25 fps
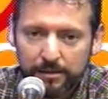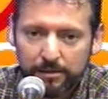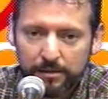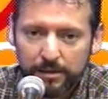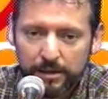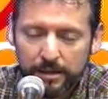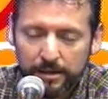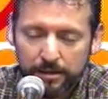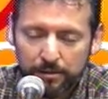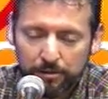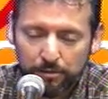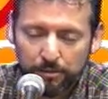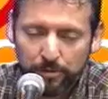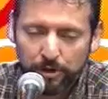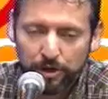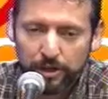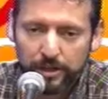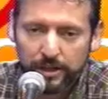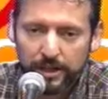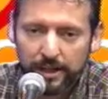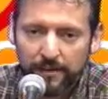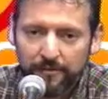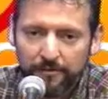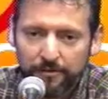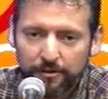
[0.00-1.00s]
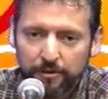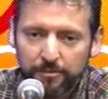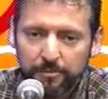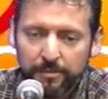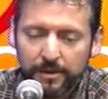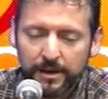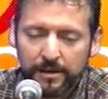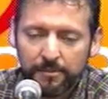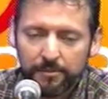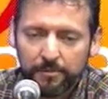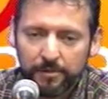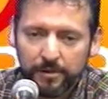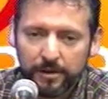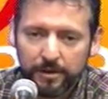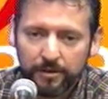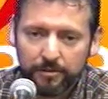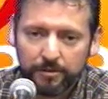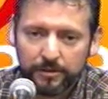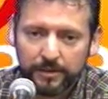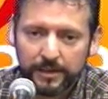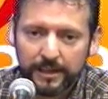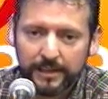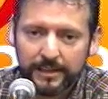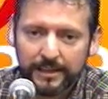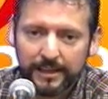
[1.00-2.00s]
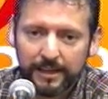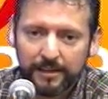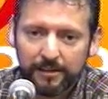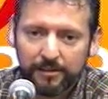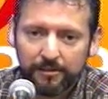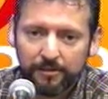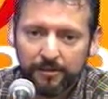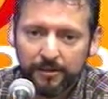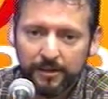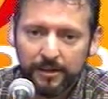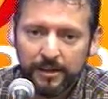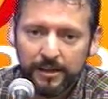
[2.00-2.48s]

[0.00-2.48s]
y, número de teléfono para poder contactarlo.